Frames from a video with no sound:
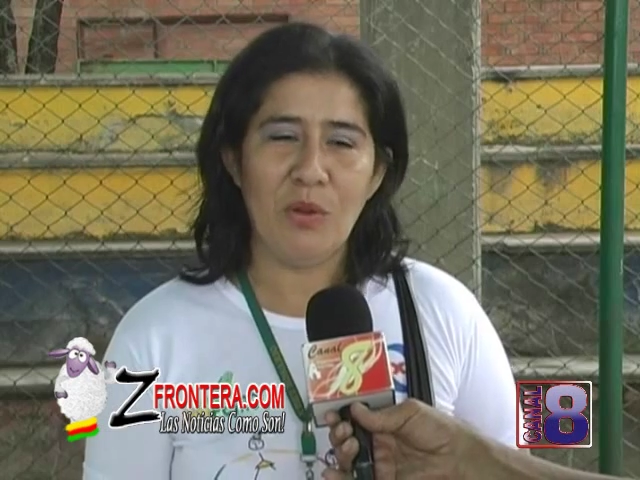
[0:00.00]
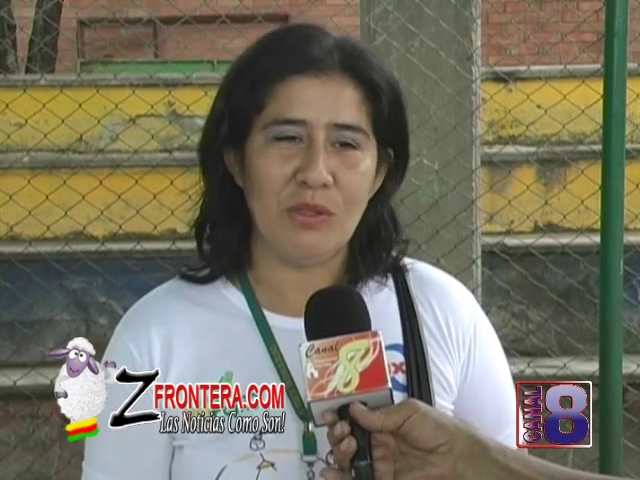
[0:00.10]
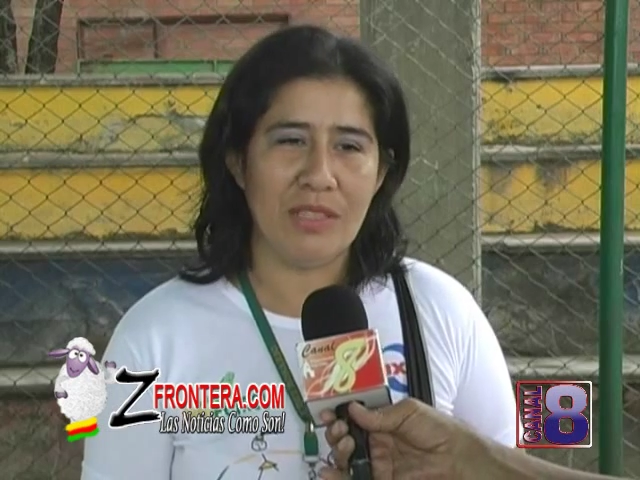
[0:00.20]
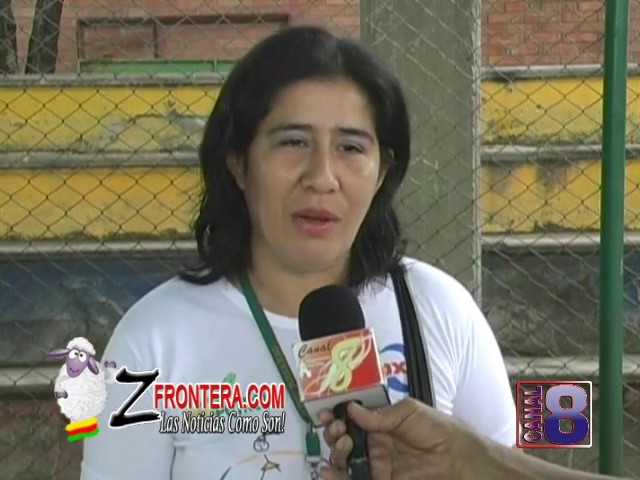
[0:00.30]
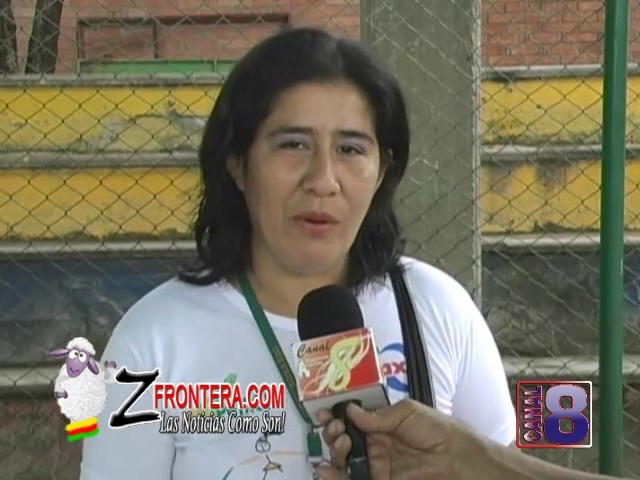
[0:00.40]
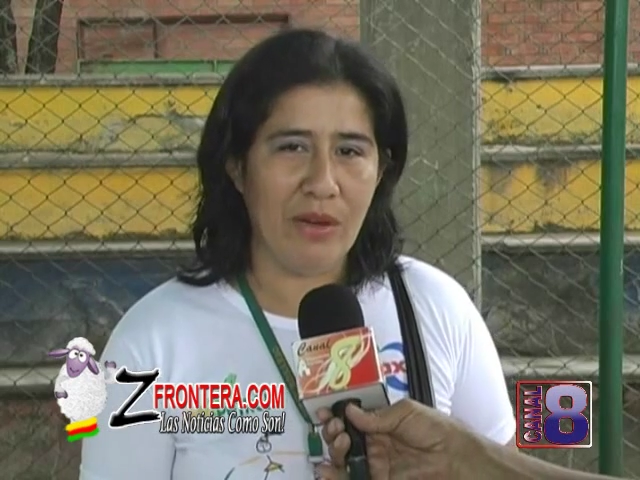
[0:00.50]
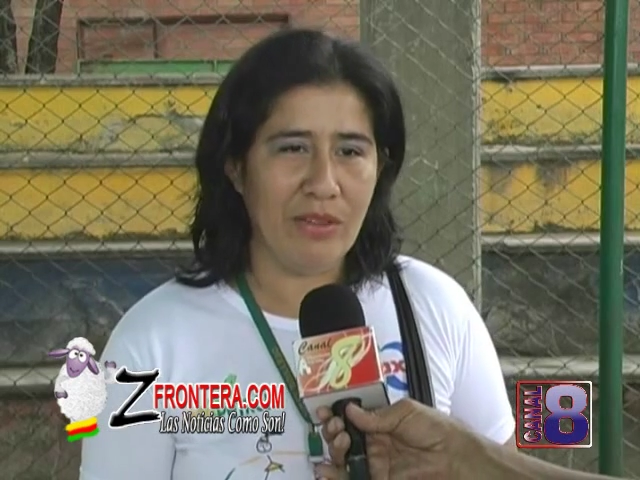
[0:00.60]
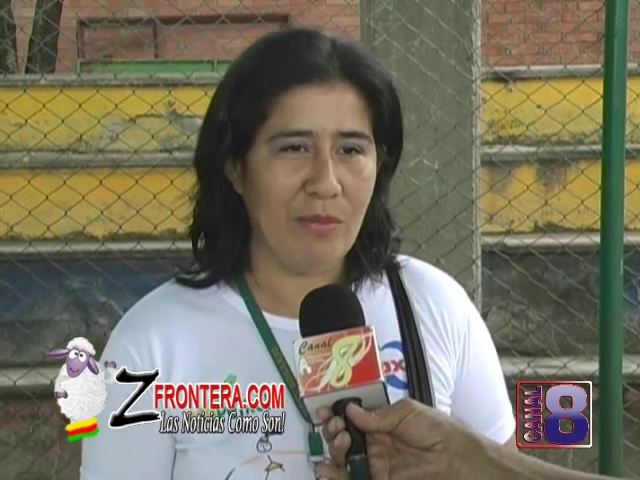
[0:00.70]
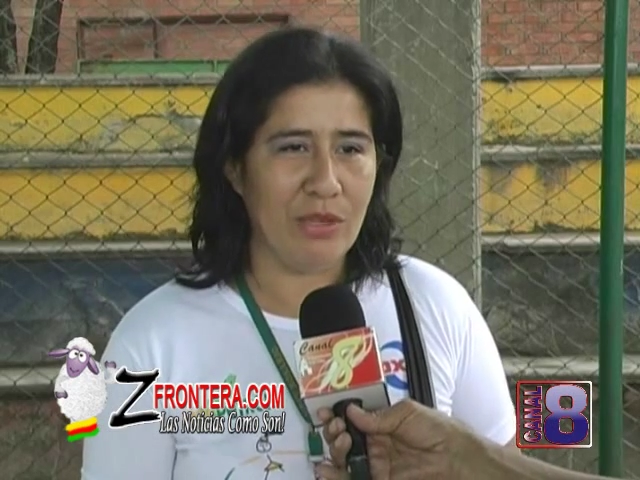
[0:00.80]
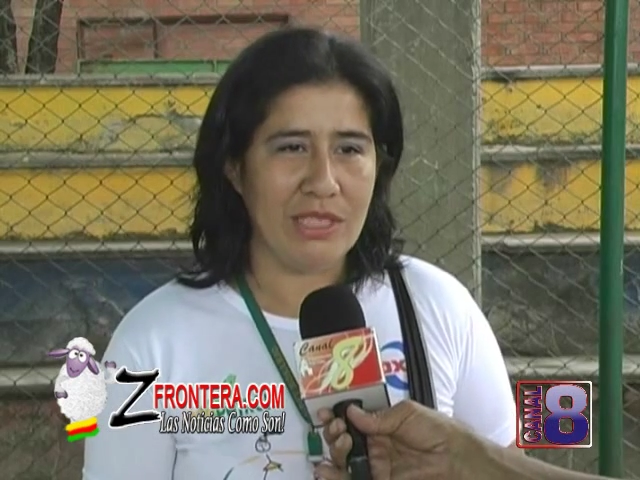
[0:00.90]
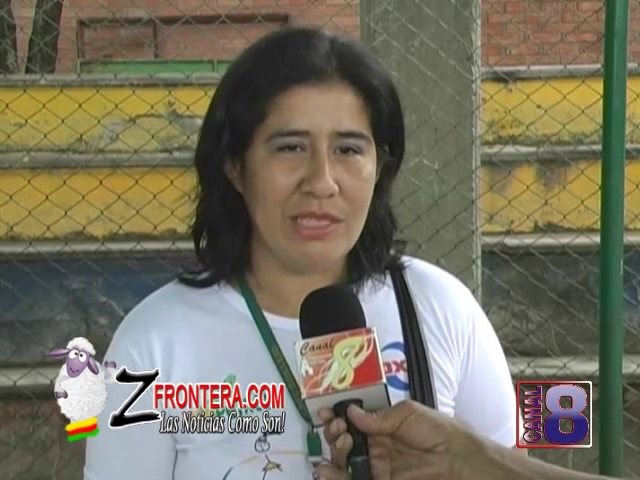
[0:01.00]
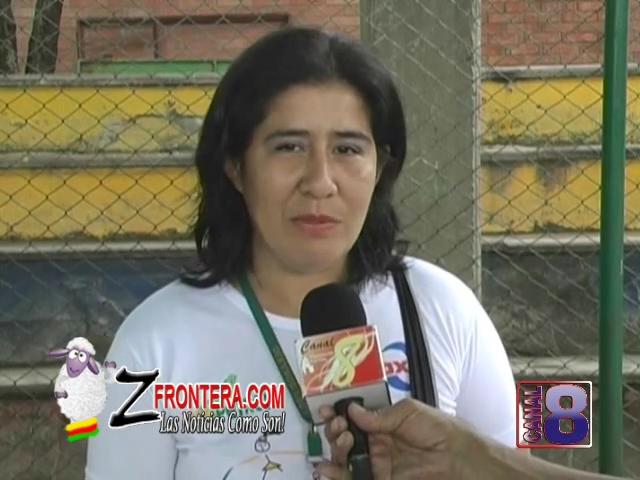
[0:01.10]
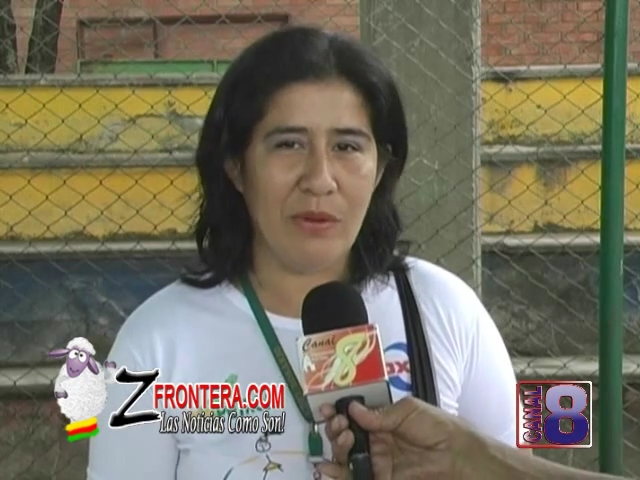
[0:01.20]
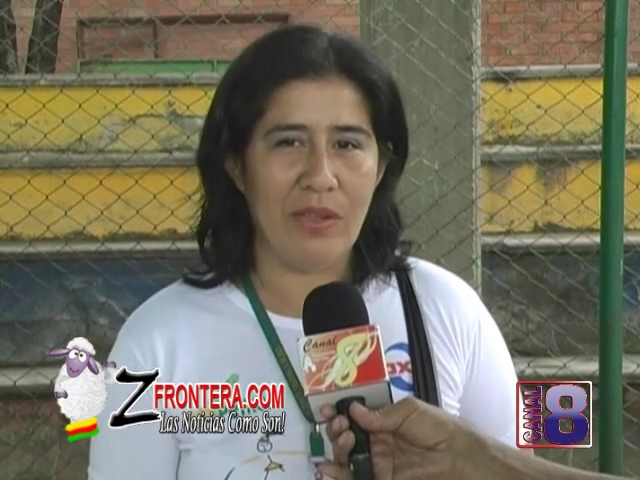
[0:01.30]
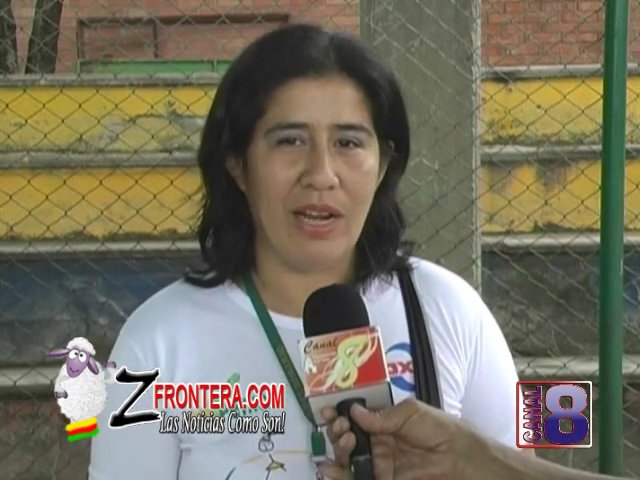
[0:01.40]
los abuelos del
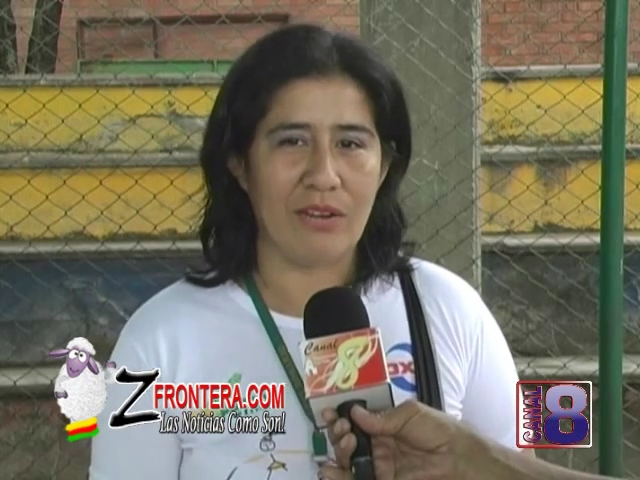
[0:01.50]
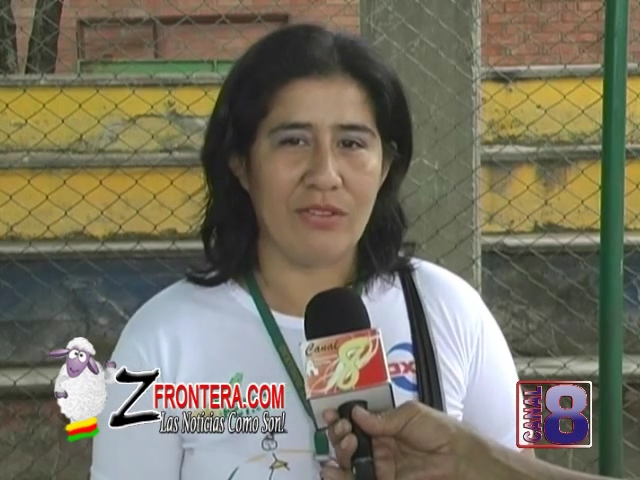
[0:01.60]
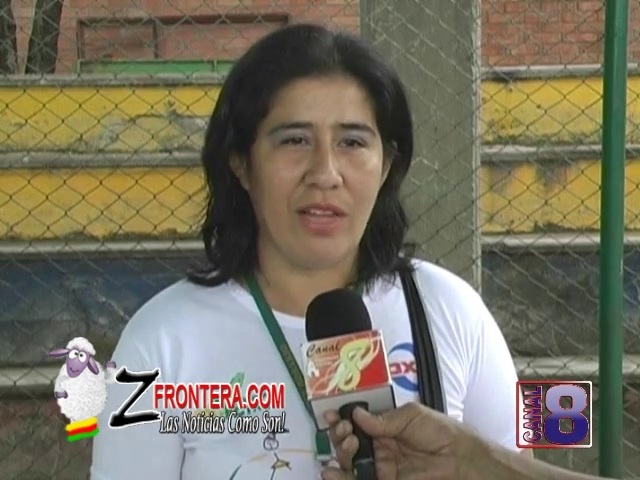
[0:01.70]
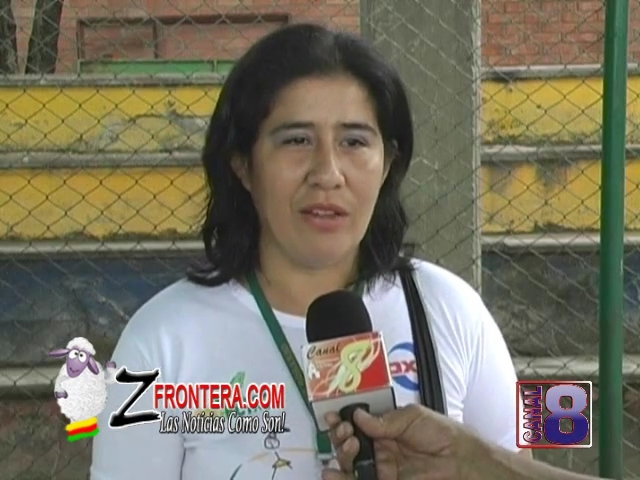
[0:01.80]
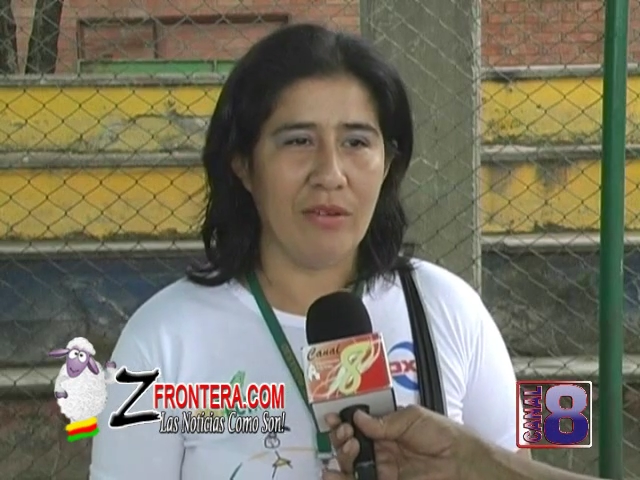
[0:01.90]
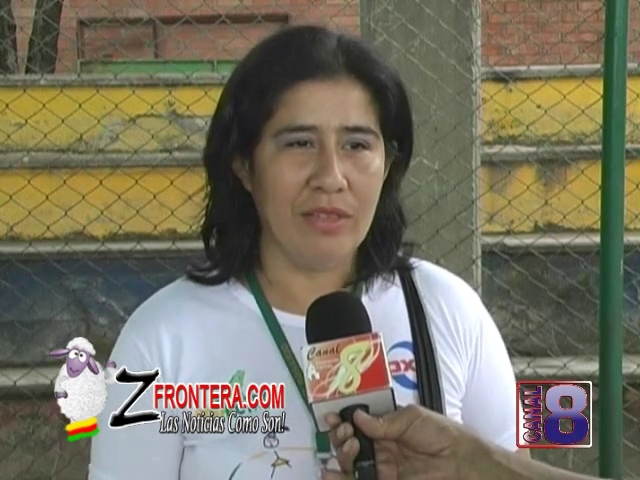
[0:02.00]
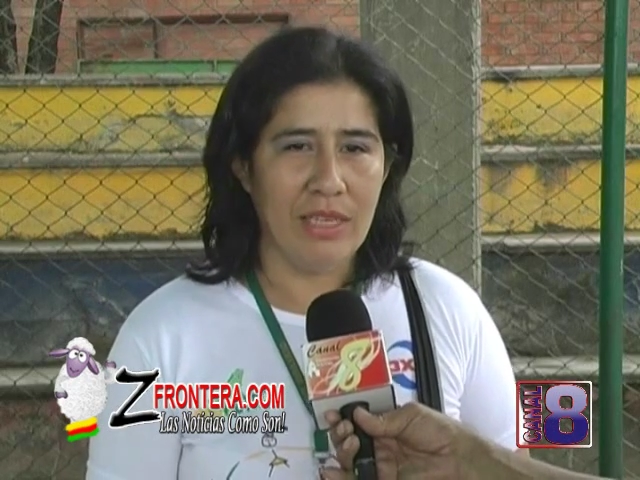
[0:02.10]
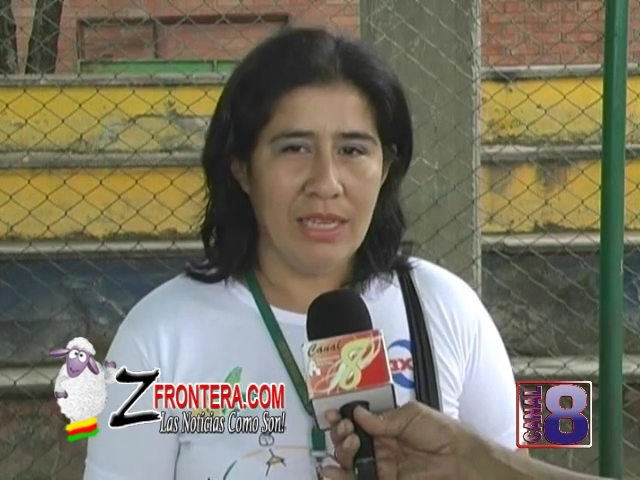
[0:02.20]
municipio de Villalrosario. Rosario.